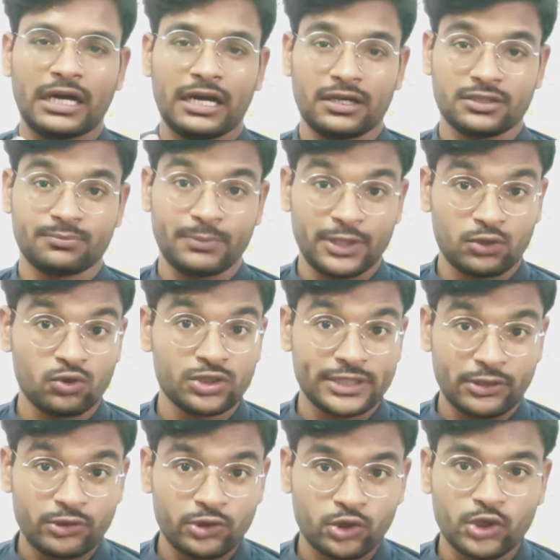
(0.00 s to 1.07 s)
बिल्कुल
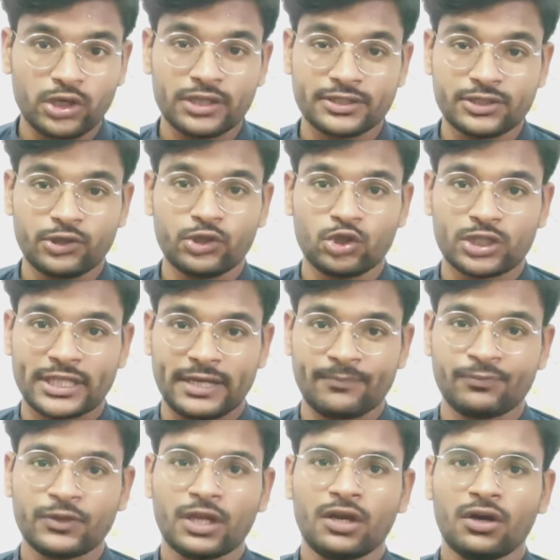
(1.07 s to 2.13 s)
जरूर हो, होता है
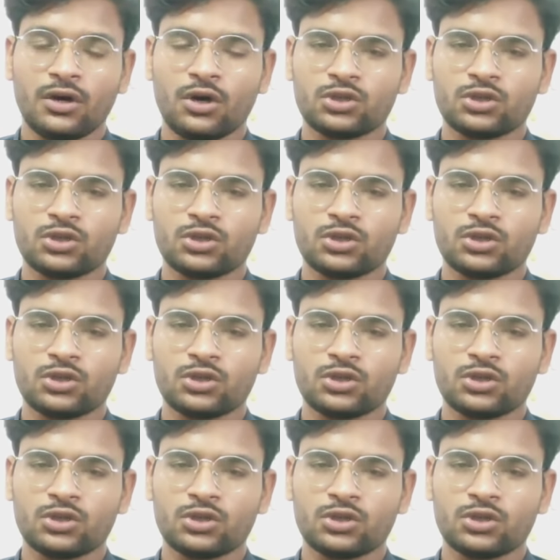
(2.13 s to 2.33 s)
और